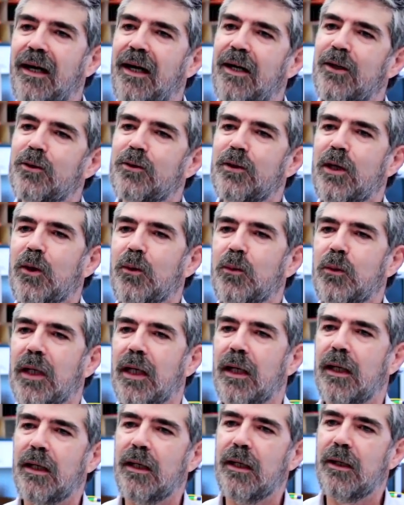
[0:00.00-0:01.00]
hay otra
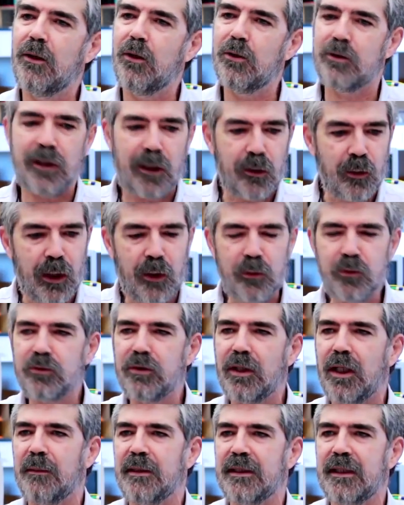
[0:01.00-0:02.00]
arruga, otra arruga
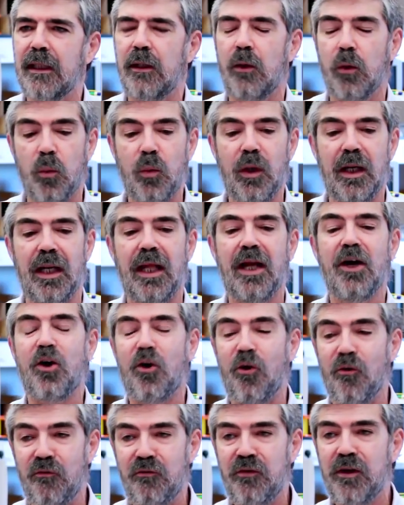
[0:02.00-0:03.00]
justo en la mitad, lo cual
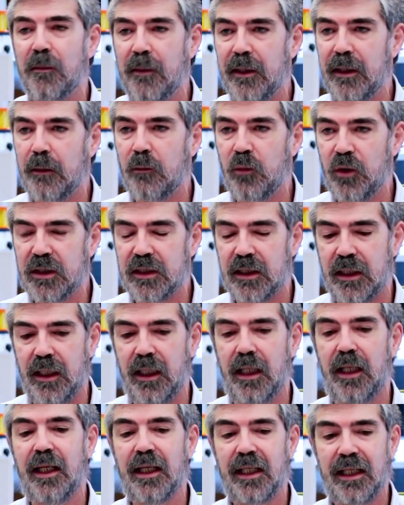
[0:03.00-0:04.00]
confirma y
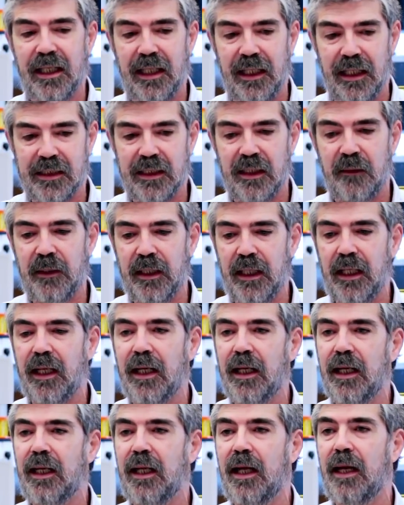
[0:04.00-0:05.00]
demuestra que la sábana
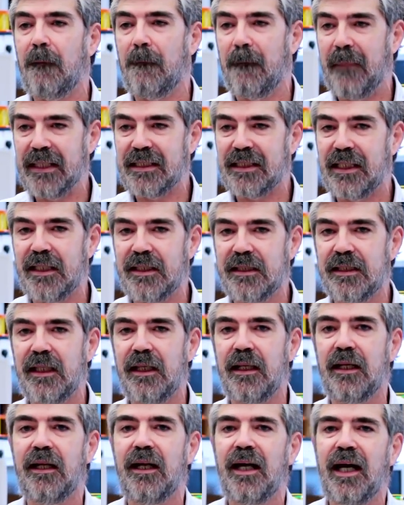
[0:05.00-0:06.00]
era más
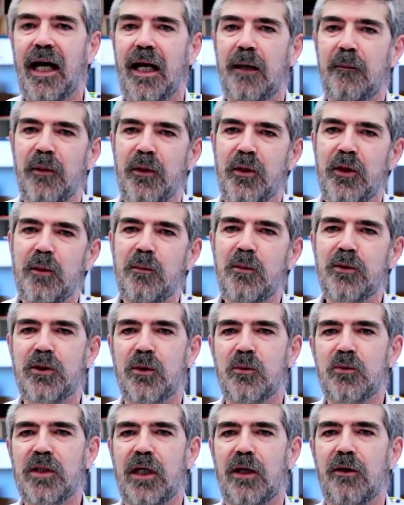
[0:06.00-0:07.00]
ancha al principio
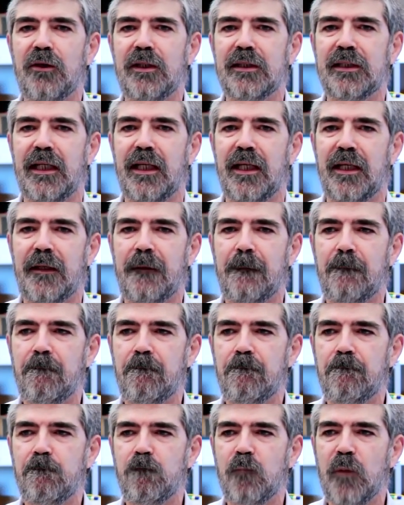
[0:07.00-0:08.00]
según salió del telar.
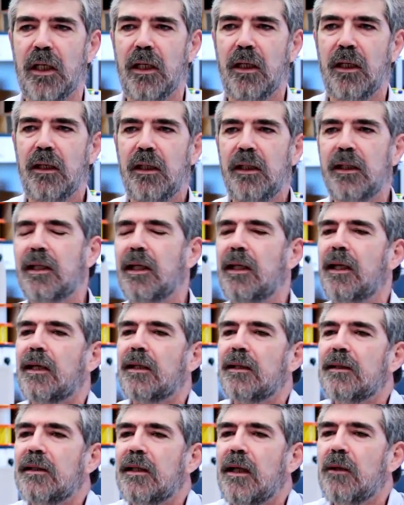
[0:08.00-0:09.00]
Y que le han
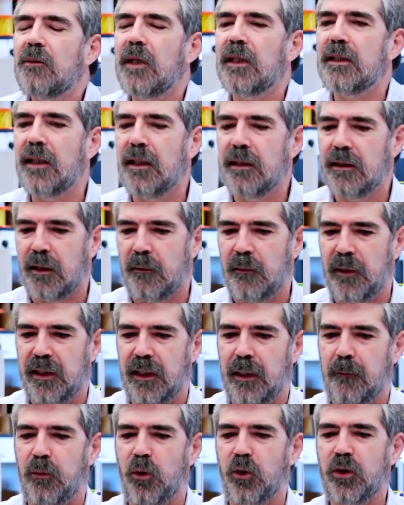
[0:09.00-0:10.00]
retirado una tira
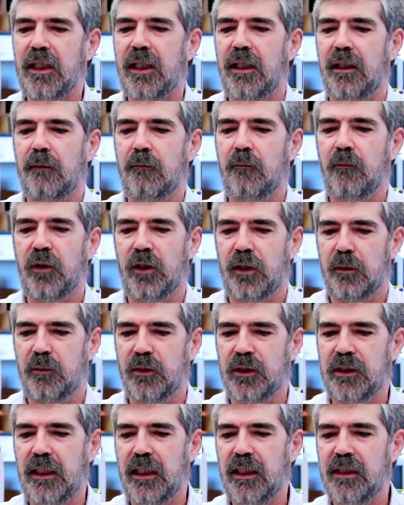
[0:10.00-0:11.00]
intermedia. ¿Por qué? Bueno,
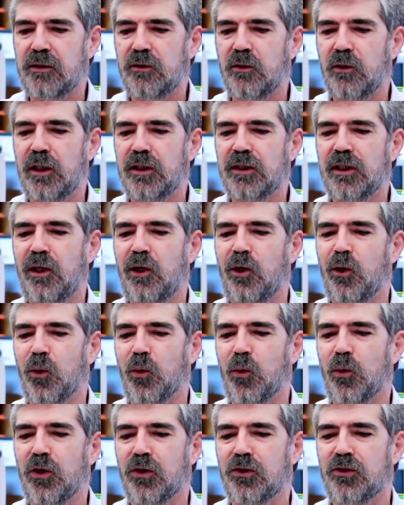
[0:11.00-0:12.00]
pues esto es lo
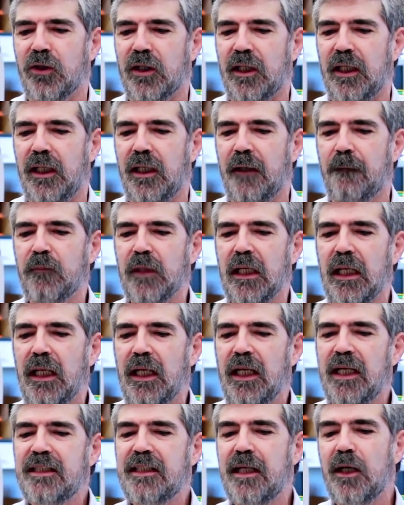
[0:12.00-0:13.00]
curioso, que
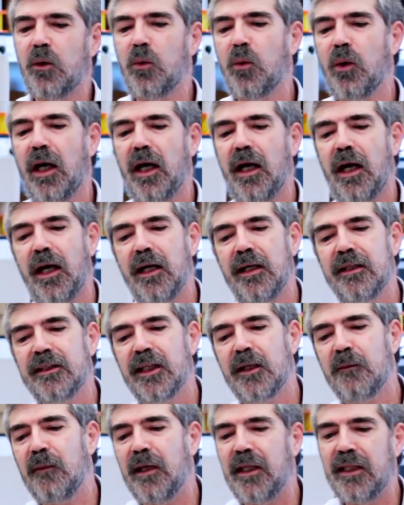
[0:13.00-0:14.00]
esa arruga
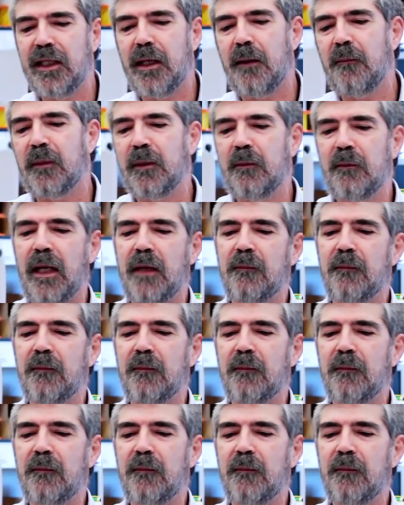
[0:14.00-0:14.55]
intermedia en